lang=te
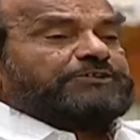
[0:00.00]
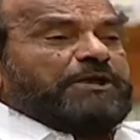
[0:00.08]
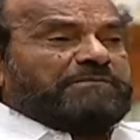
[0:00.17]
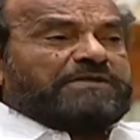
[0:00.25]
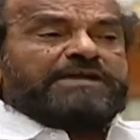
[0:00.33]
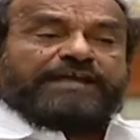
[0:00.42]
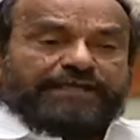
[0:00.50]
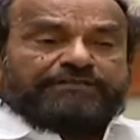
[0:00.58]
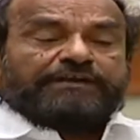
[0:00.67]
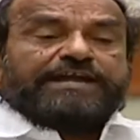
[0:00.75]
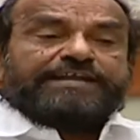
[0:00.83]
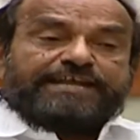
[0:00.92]
విషయం
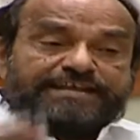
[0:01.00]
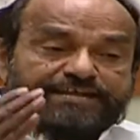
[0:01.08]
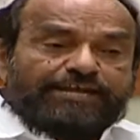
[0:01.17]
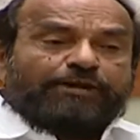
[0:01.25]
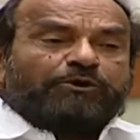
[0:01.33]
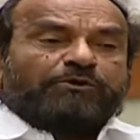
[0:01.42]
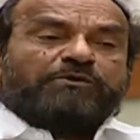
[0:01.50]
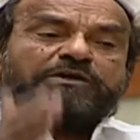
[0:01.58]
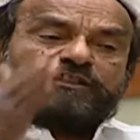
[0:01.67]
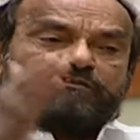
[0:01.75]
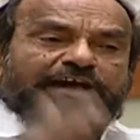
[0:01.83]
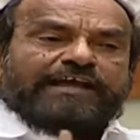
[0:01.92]
ఎందుకంటే నీళ్లు
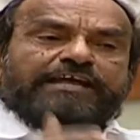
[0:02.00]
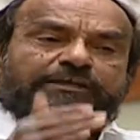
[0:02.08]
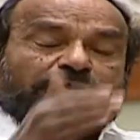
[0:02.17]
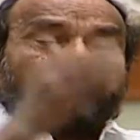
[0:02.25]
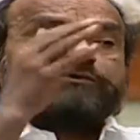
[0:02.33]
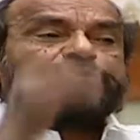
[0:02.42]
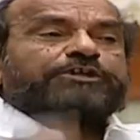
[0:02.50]
ద్వారా ఈరోజు